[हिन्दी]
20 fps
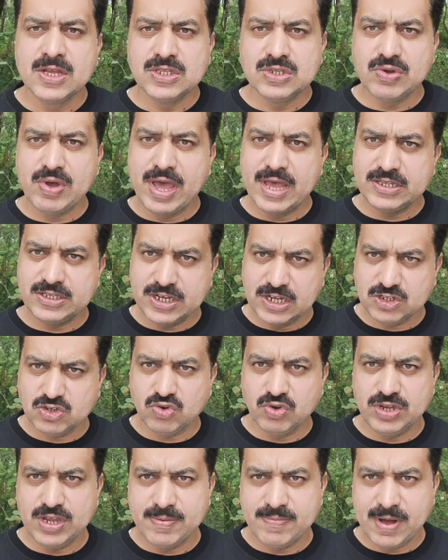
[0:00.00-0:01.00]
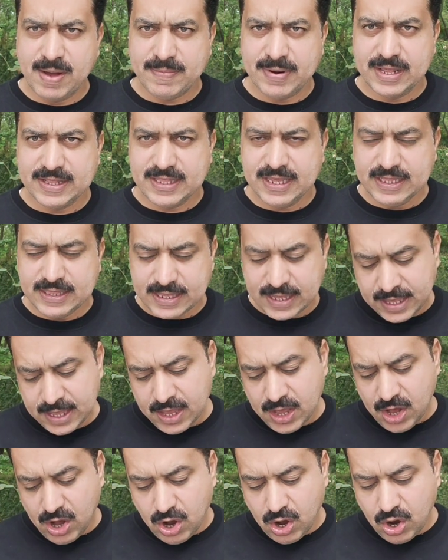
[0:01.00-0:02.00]
जो है जज को ये मामला दे दें
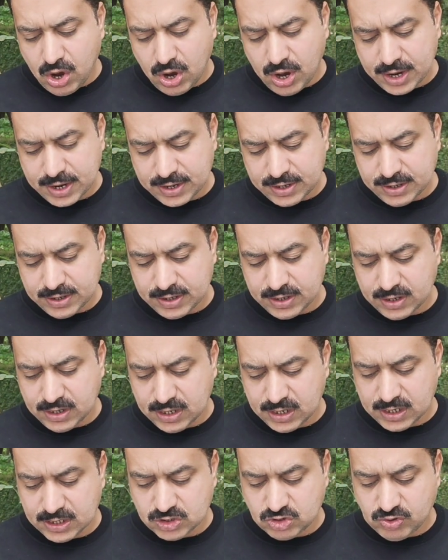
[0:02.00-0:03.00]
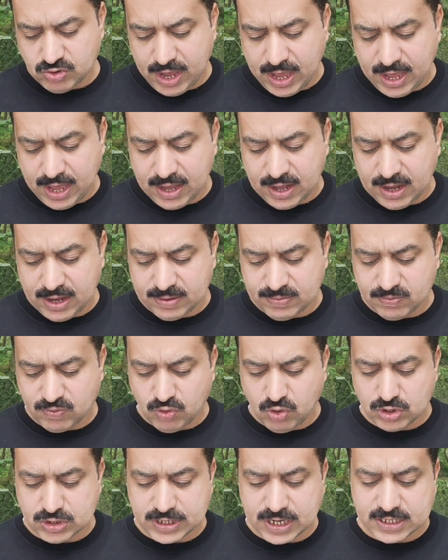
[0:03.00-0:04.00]
और जो है
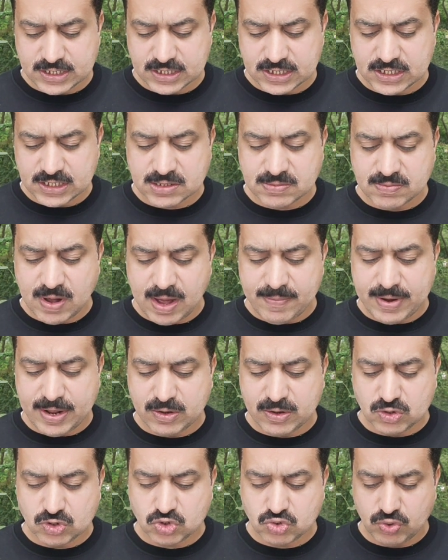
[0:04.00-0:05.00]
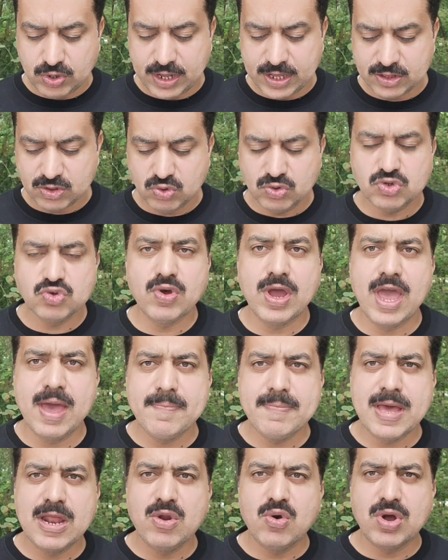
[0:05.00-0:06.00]
वो जज इस मामले को सुने तो जो
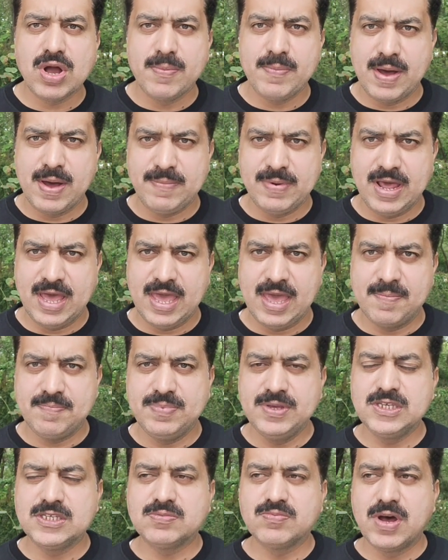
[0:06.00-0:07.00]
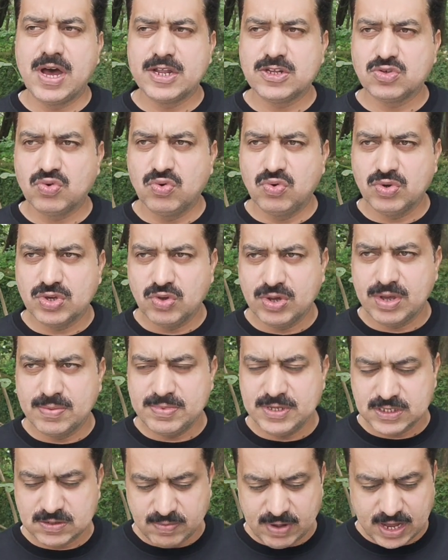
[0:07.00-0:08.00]
एमएलओ का मामला है 20 मार्च को क्योंकि
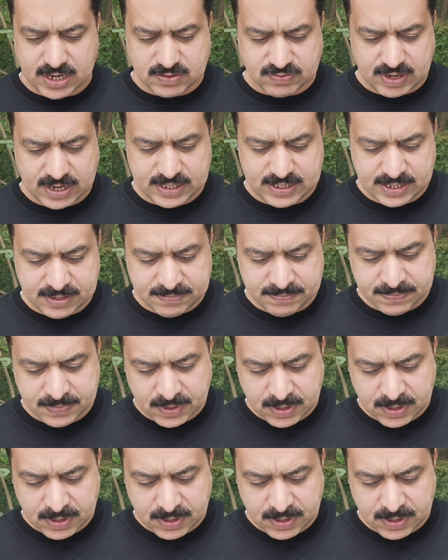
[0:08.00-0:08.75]
20 मार्च वाले दिन